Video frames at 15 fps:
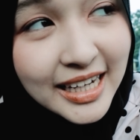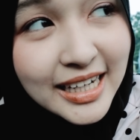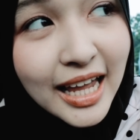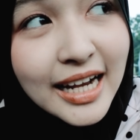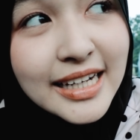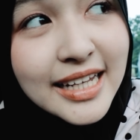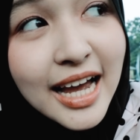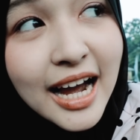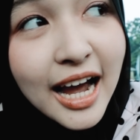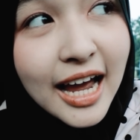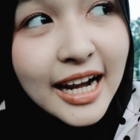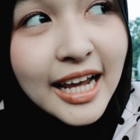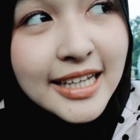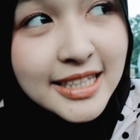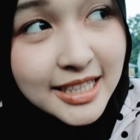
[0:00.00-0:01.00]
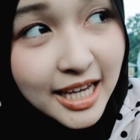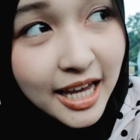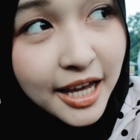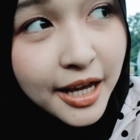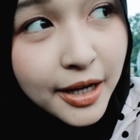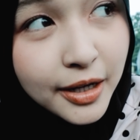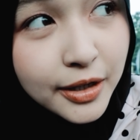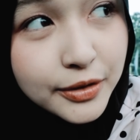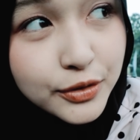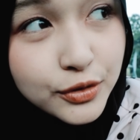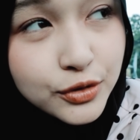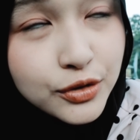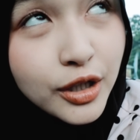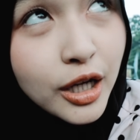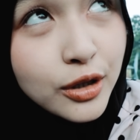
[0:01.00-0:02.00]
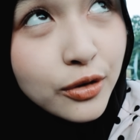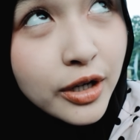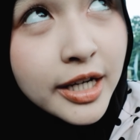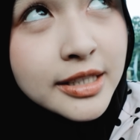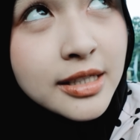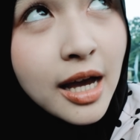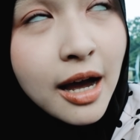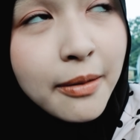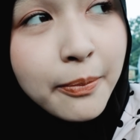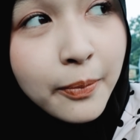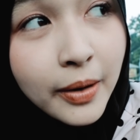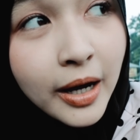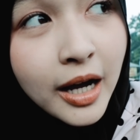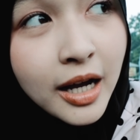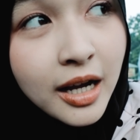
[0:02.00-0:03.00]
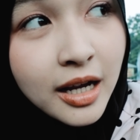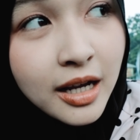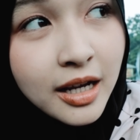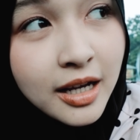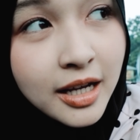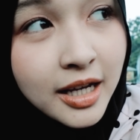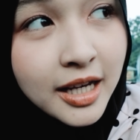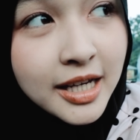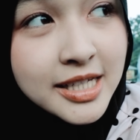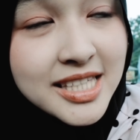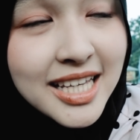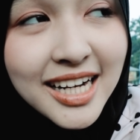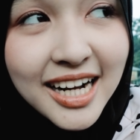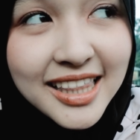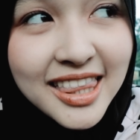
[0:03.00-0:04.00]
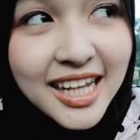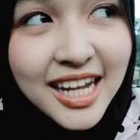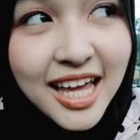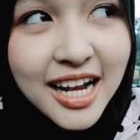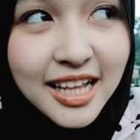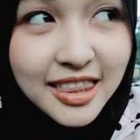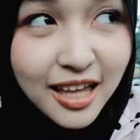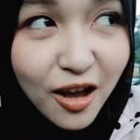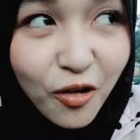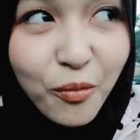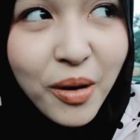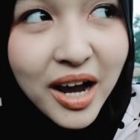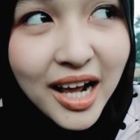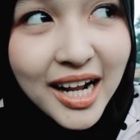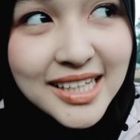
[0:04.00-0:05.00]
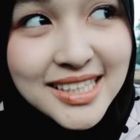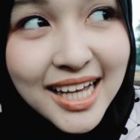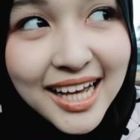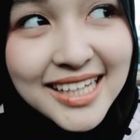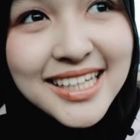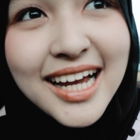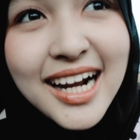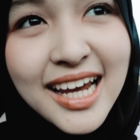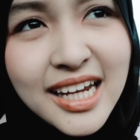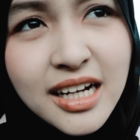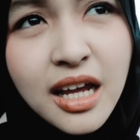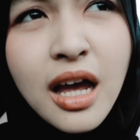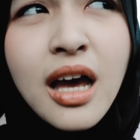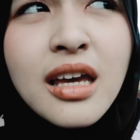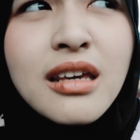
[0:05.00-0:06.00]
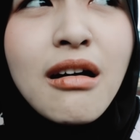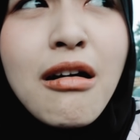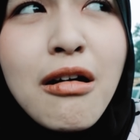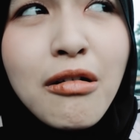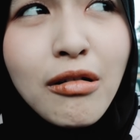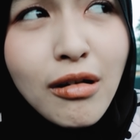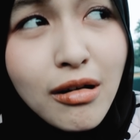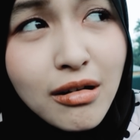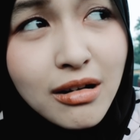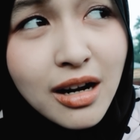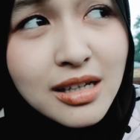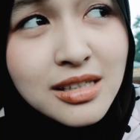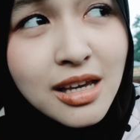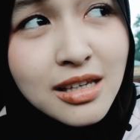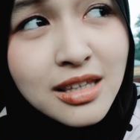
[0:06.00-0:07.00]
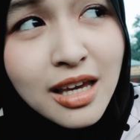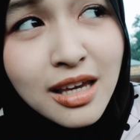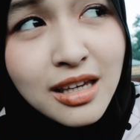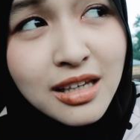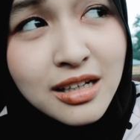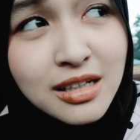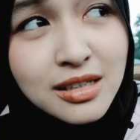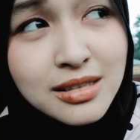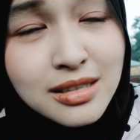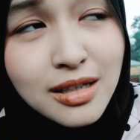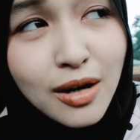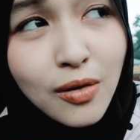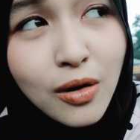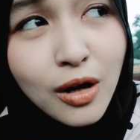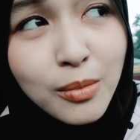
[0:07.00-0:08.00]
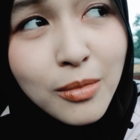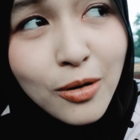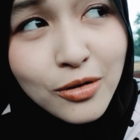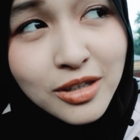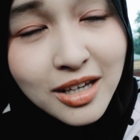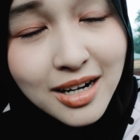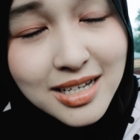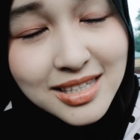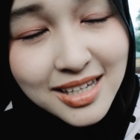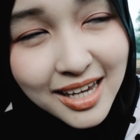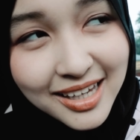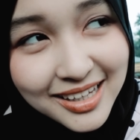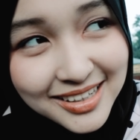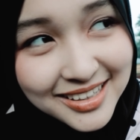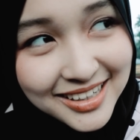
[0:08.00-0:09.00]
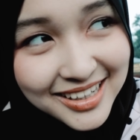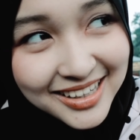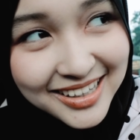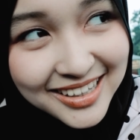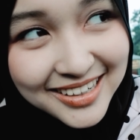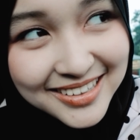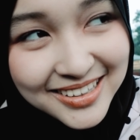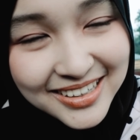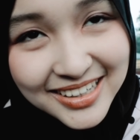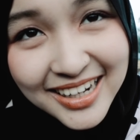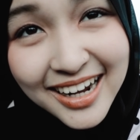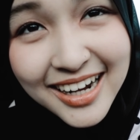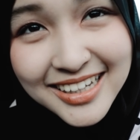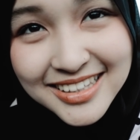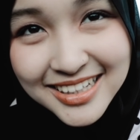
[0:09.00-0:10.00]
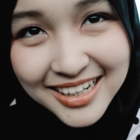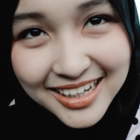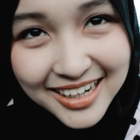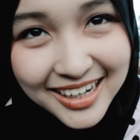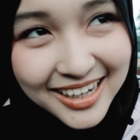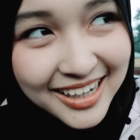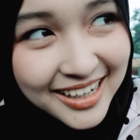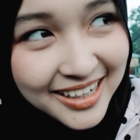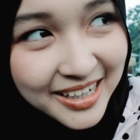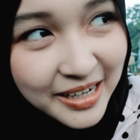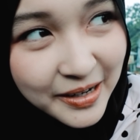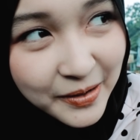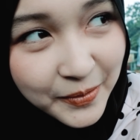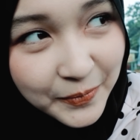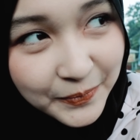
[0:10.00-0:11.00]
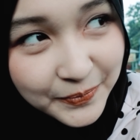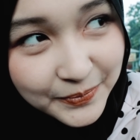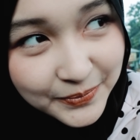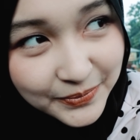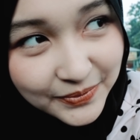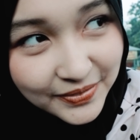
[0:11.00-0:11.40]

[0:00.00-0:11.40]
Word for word: dan dia nggak nanya susunya tuh rasa apa jadi nanti dia datang aku bakalan salah-salahin ya kok rasanya ini sih aku kan maunya rasa ini gitu dia kesel gak ya oh,